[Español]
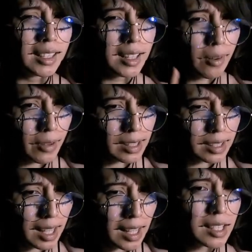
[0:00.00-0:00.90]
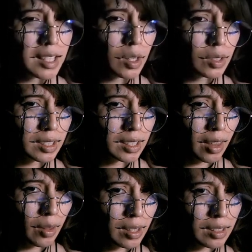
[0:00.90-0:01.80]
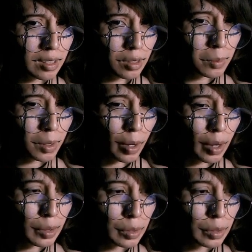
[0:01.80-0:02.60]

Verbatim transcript: Y a veces los diseñadores de estos videojuegos